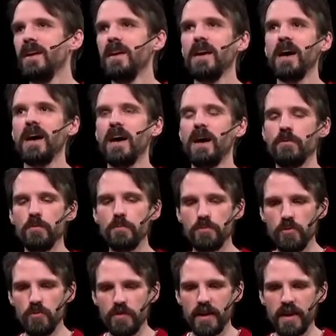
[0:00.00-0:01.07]
Euh, vous
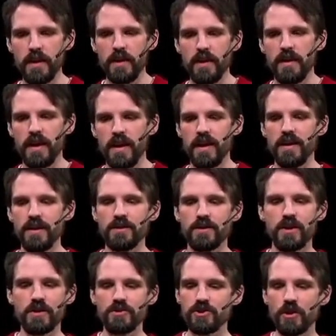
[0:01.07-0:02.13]
pouvez euh,
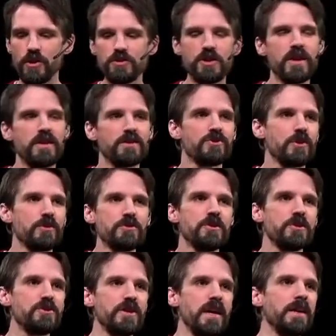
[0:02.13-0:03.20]
changer, changer de
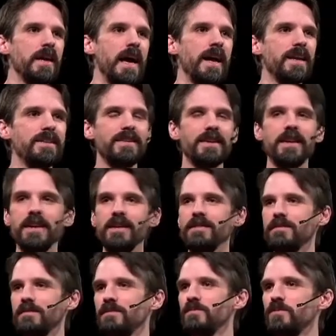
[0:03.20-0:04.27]
chaîne à la télé
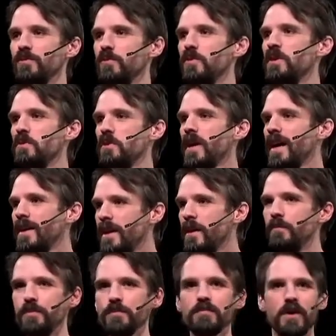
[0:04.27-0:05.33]
pour vous qui regardez
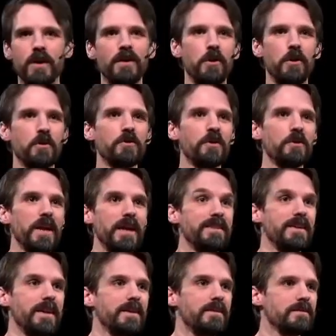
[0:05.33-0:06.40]
euh, encore la
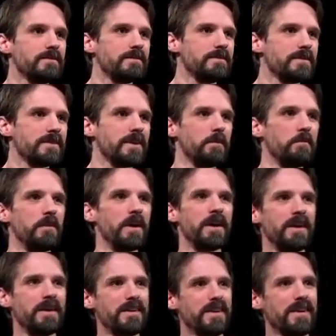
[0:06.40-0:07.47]
télé, comme, euh,
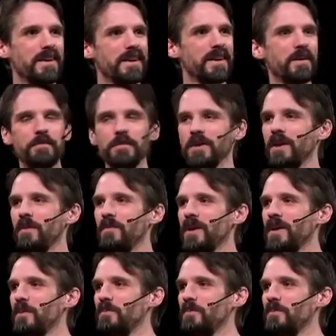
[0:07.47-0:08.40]
comme, comme, comme, nous les